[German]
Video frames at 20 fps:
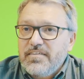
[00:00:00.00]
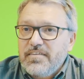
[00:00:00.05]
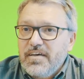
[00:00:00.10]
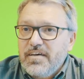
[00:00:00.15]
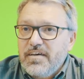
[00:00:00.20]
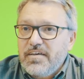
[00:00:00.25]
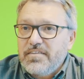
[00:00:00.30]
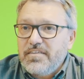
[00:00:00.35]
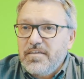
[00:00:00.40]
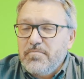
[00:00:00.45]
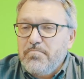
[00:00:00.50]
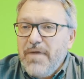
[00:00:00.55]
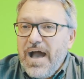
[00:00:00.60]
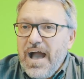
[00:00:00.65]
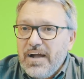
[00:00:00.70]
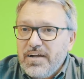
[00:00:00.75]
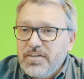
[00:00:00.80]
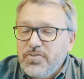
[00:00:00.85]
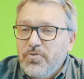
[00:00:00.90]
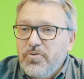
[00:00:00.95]
äh, die
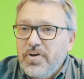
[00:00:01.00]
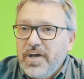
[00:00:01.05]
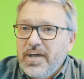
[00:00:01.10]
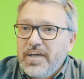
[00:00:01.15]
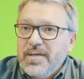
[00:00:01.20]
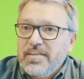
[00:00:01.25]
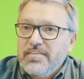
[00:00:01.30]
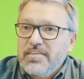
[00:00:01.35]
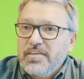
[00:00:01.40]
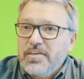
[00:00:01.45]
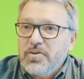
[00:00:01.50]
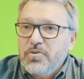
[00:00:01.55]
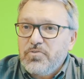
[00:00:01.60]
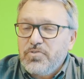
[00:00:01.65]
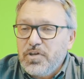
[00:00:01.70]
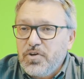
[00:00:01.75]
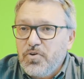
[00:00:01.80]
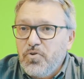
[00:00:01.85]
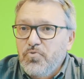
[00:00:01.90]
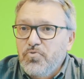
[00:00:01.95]
Marktorientierung,
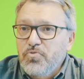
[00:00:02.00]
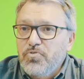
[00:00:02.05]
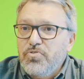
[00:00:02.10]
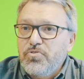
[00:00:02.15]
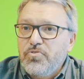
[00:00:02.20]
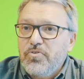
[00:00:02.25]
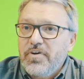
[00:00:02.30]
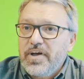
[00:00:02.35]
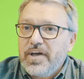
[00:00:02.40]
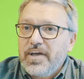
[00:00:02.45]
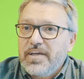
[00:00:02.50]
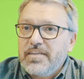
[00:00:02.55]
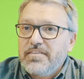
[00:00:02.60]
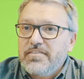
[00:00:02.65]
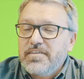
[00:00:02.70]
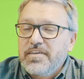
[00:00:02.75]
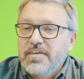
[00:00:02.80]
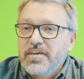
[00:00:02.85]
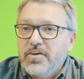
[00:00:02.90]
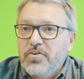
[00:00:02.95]
die
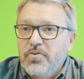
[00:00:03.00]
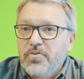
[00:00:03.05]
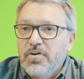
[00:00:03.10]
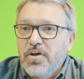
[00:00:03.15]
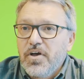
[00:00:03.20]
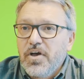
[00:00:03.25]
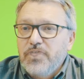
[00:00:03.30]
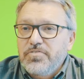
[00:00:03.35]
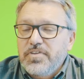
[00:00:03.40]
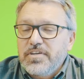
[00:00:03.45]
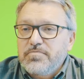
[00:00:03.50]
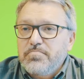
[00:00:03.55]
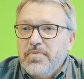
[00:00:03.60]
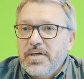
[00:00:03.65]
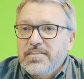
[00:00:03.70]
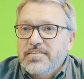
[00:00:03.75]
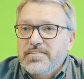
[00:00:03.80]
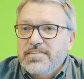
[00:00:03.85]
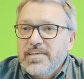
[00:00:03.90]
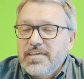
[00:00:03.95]
Kundenorientierung und dass
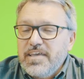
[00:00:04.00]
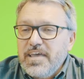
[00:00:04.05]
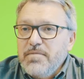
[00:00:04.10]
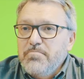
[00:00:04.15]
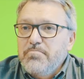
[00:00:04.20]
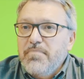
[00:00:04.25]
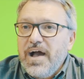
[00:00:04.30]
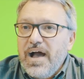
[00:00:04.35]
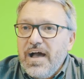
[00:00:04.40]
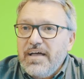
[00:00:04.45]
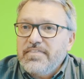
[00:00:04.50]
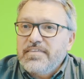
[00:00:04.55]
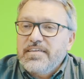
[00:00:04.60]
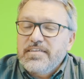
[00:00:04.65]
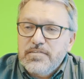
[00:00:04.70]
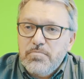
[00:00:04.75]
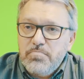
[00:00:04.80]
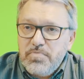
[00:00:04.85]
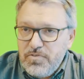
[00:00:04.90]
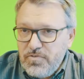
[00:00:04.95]
man sich immer an
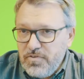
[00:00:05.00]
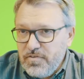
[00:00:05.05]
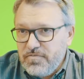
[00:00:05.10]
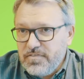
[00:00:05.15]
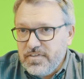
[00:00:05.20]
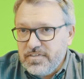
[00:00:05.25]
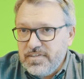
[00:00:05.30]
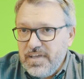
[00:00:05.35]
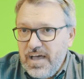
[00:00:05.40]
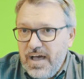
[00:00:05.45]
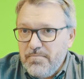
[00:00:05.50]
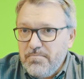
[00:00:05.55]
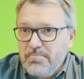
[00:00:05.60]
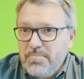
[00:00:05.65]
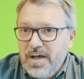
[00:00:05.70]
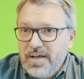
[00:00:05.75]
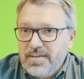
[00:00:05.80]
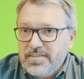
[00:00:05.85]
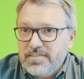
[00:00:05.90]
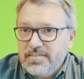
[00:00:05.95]
diese Bedürfnisse
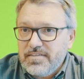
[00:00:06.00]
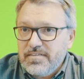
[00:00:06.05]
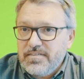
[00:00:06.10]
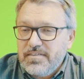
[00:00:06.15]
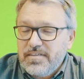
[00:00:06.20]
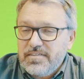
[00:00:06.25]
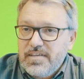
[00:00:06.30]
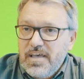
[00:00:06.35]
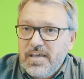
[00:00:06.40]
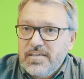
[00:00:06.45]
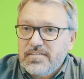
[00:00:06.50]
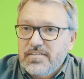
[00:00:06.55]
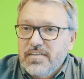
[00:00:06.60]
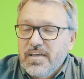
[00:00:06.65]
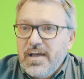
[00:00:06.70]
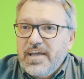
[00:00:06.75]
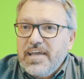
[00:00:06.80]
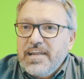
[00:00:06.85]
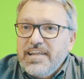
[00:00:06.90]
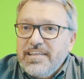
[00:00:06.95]
anpasst. Das heißt,
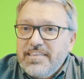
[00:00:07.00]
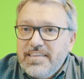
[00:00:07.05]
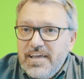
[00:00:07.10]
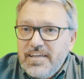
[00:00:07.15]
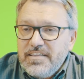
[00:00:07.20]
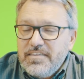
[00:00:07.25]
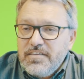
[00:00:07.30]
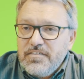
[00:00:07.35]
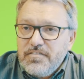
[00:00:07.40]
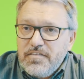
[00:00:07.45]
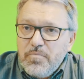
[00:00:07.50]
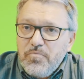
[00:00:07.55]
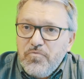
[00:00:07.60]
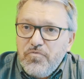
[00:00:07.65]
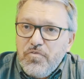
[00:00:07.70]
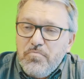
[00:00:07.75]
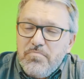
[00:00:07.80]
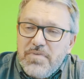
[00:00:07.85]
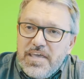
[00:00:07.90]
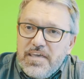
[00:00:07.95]
Agilität ist eben
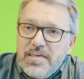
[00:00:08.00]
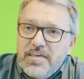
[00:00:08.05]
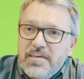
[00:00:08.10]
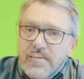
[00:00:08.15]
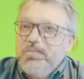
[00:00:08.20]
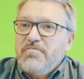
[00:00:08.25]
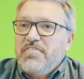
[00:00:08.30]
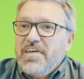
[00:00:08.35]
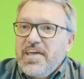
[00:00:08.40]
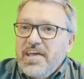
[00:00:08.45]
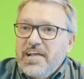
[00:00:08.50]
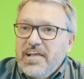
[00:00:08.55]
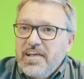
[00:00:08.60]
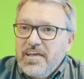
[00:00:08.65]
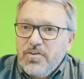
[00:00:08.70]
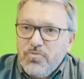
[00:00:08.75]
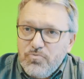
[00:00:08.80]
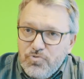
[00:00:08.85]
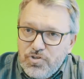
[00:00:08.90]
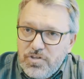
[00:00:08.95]
für mich
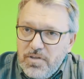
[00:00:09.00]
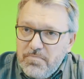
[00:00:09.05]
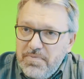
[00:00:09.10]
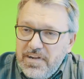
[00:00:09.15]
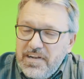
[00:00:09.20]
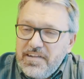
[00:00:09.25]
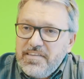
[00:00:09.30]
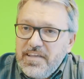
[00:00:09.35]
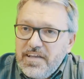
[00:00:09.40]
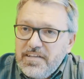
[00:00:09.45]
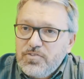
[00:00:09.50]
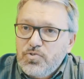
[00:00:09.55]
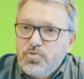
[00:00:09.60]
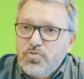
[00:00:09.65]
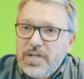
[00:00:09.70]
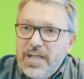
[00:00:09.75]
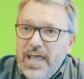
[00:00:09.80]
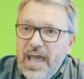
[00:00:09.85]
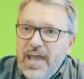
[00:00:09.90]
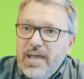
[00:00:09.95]
beweglich und Stabilität
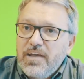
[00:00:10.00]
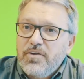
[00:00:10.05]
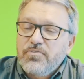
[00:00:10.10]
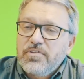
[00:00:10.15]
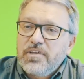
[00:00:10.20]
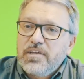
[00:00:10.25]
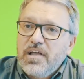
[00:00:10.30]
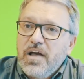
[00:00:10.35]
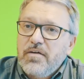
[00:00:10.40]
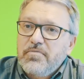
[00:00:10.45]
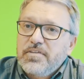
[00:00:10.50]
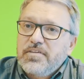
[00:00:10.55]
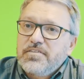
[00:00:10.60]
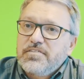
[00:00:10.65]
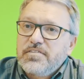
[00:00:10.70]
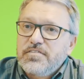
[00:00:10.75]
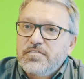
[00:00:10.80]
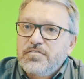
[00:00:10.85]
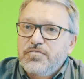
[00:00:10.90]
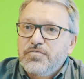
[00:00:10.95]
zugleich und ich glaube, das
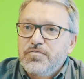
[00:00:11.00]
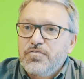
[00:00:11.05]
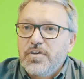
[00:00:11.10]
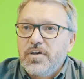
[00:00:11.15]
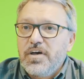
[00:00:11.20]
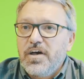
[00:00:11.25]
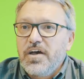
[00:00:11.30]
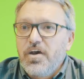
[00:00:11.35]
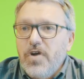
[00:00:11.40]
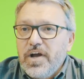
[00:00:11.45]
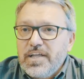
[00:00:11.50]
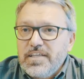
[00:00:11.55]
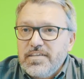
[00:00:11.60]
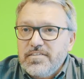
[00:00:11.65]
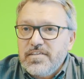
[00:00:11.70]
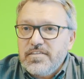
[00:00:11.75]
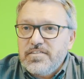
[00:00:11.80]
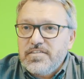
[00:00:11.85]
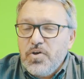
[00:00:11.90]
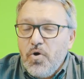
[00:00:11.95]
ist für
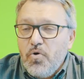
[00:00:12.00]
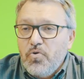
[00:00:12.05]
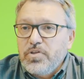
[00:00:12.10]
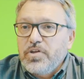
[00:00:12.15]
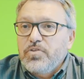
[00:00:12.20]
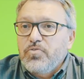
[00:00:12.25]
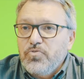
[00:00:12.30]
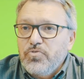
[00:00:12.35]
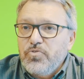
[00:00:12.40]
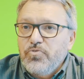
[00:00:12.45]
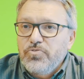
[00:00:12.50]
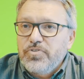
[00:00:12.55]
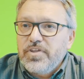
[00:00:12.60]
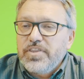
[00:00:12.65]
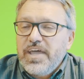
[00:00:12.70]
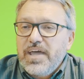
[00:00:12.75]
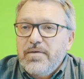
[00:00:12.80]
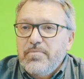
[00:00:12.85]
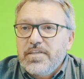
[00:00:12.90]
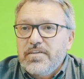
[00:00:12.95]
Organisationen und
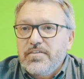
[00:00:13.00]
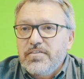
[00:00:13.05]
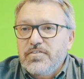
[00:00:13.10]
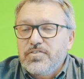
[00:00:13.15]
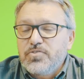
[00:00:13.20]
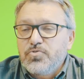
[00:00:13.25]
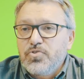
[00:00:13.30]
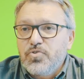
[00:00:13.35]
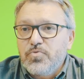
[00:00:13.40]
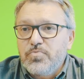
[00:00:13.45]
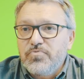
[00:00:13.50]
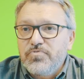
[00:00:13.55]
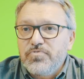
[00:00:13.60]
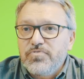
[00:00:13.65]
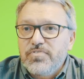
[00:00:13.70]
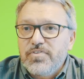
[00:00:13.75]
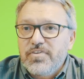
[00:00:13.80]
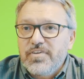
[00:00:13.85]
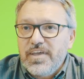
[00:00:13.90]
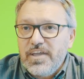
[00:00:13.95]
Unternehmen in der
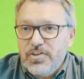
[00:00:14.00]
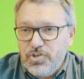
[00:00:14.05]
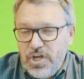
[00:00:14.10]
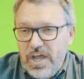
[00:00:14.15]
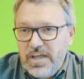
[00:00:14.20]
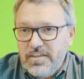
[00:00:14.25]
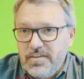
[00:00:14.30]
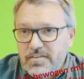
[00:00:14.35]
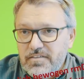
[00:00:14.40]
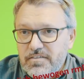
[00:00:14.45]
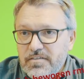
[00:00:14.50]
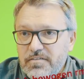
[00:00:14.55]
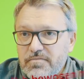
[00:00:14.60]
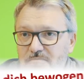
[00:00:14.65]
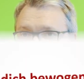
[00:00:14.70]
Zukunft entscheidend.